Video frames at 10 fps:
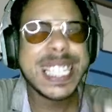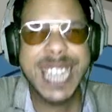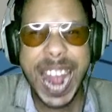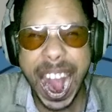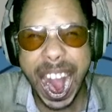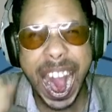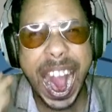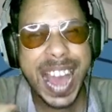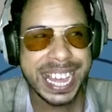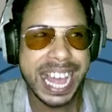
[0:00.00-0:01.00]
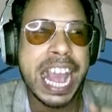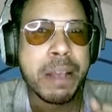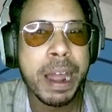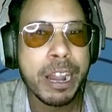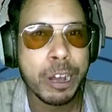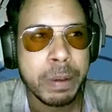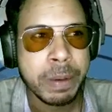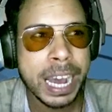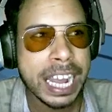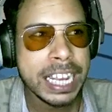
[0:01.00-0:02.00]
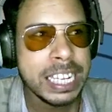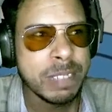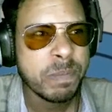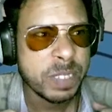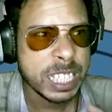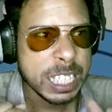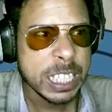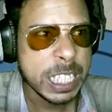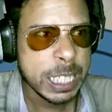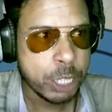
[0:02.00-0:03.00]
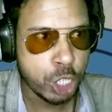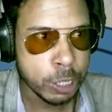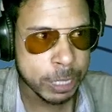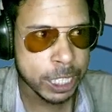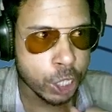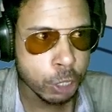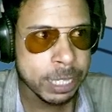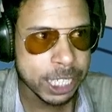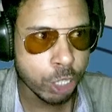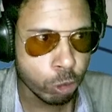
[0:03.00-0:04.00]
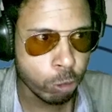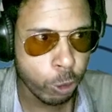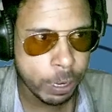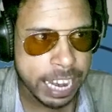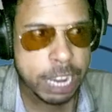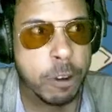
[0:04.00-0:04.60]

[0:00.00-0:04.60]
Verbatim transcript: ইয়ে এইবার হবে ভাই সমানে সমানে যুদ্ধ এই